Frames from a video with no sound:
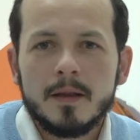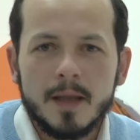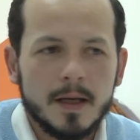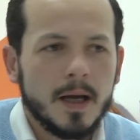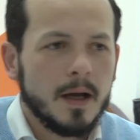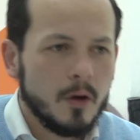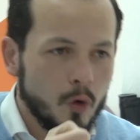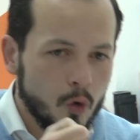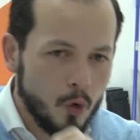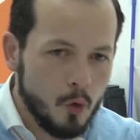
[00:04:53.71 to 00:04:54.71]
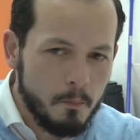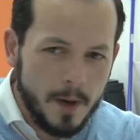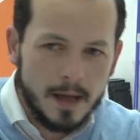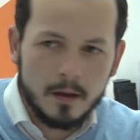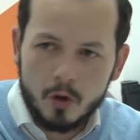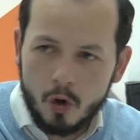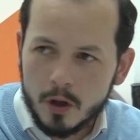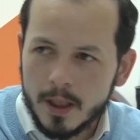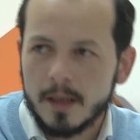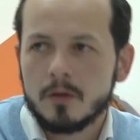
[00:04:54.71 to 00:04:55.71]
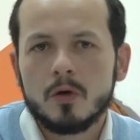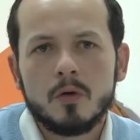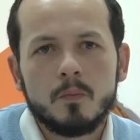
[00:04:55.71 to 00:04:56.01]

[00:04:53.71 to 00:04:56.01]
tenga un plan concreto,